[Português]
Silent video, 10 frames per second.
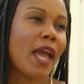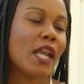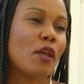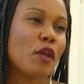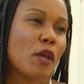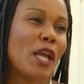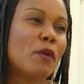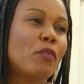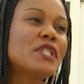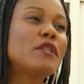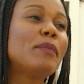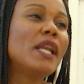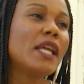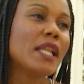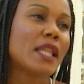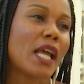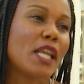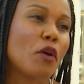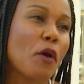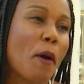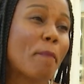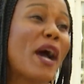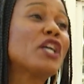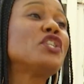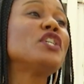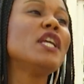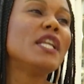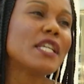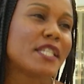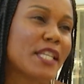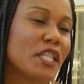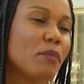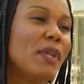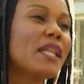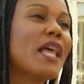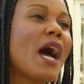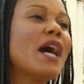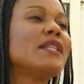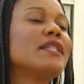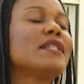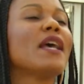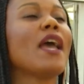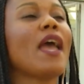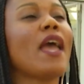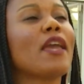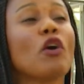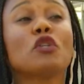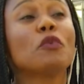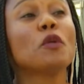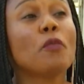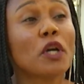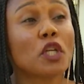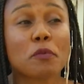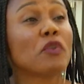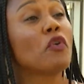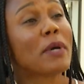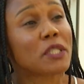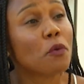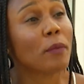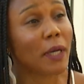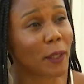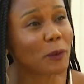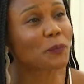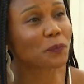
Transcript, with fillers: ele, ele, possibilita ali partilhas de sensibilidades é, que eu acho muito importante para a formação humana